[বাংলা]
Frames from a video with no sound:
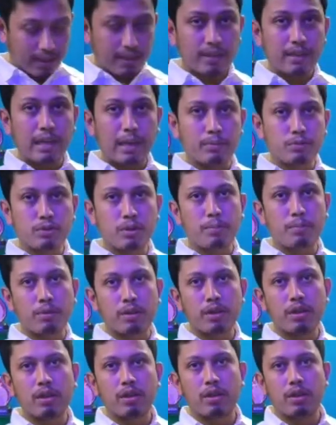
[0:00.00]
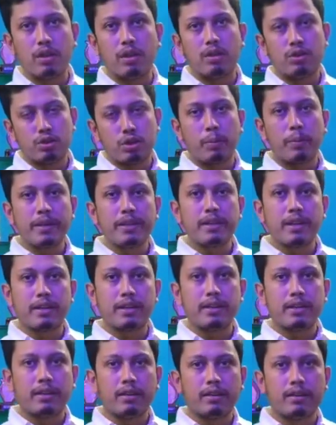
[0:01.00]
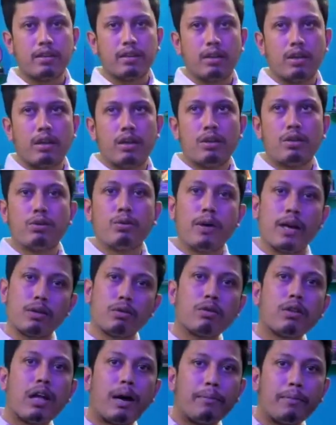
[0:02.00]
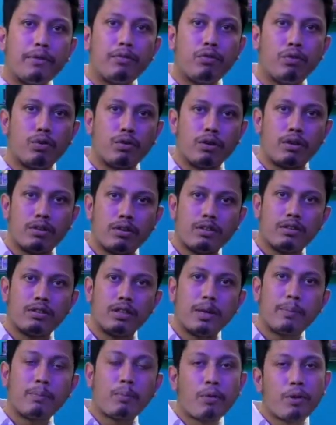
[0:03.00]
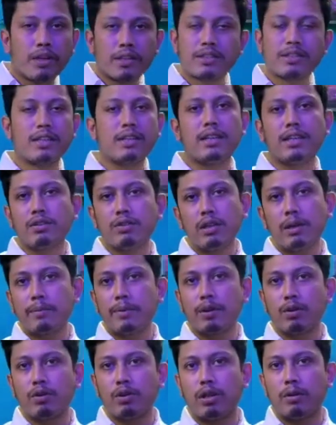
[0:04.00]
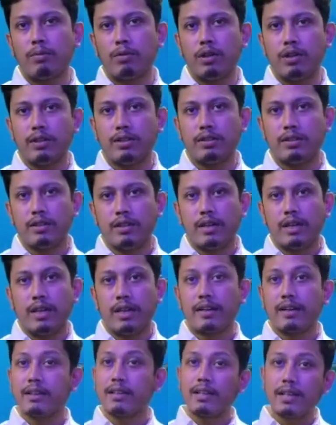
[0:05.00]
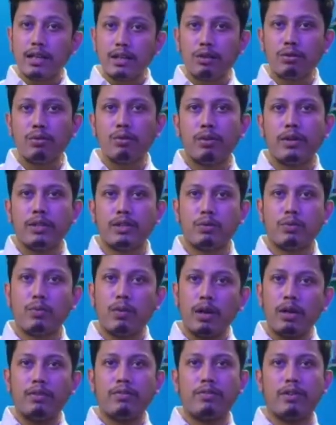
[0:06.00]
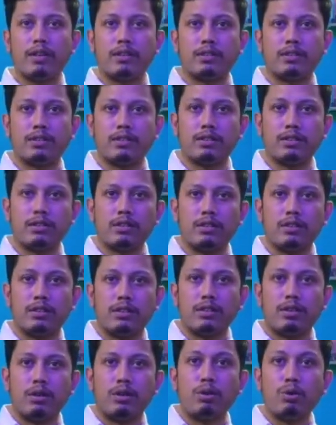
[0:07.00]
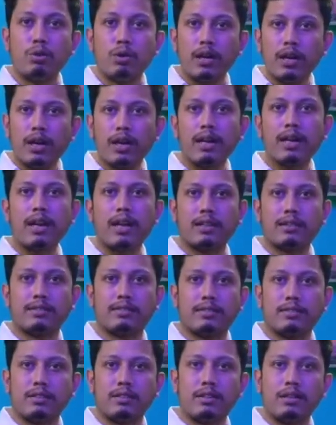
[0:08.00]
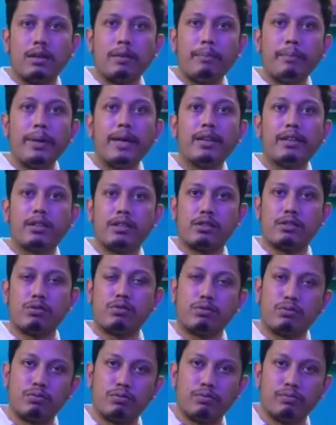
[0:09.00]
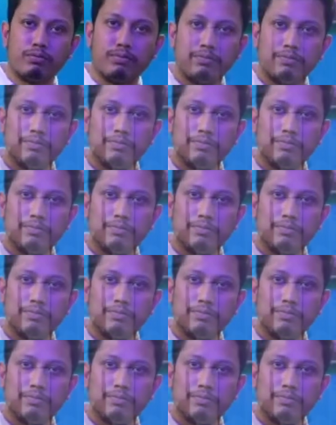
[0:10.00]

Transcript: এর দাম সম্পর্কে সবাই জানেন তো এত দামি ফোন এর প্রোটেকশন নিয়ে যদি আমরা কথা বলি এটাতে কিন্তু রয়েছে ওয়ার্ল্ড ফার্স্ট গরিলা গ্লাস ভিক্টাস টু তো